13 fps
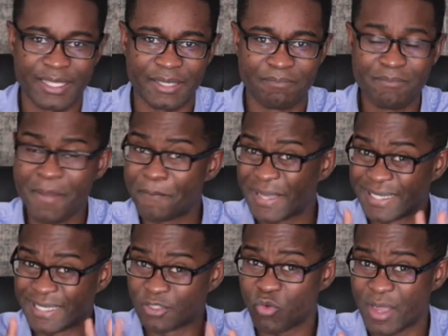Même pas d'y
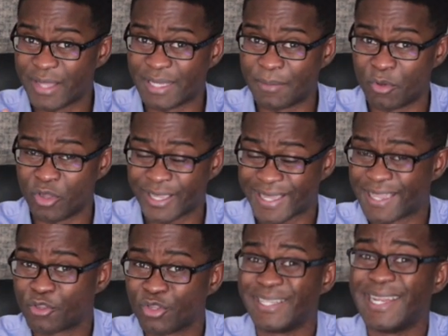croire d'abord, rien que
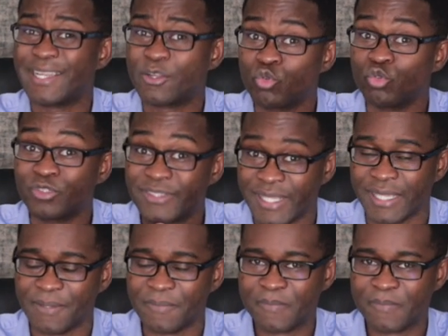de l'écouter.